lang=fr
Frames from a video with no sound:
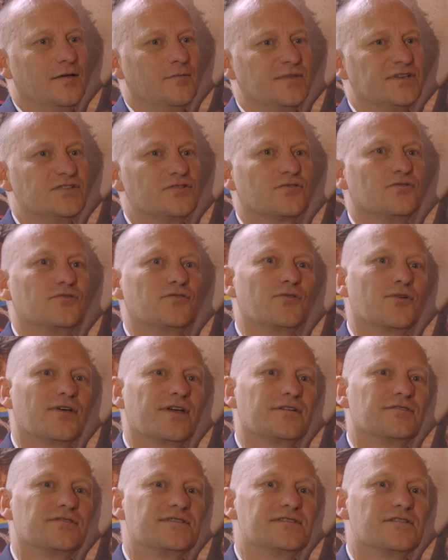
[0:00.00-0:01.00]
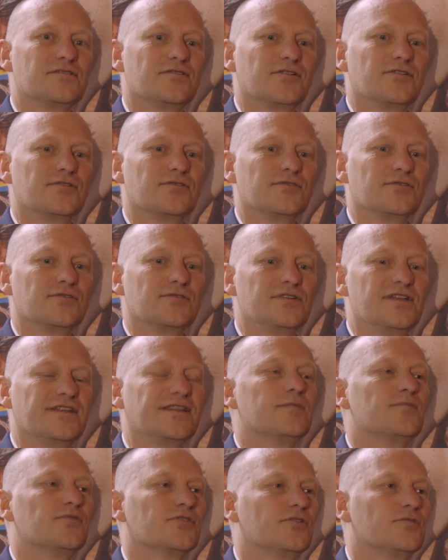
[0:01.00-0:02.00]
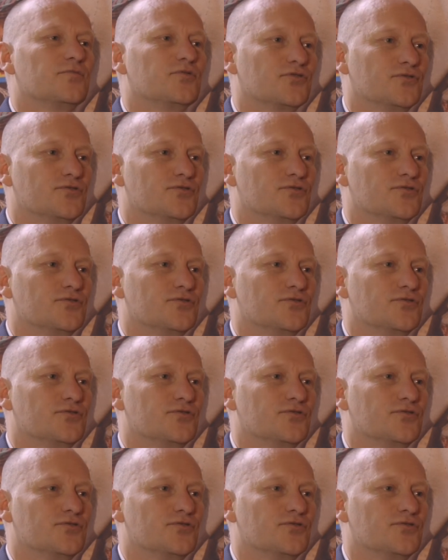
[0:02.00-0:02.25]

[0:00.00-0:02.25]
ben, Je conclurai en disant qu'il est important pour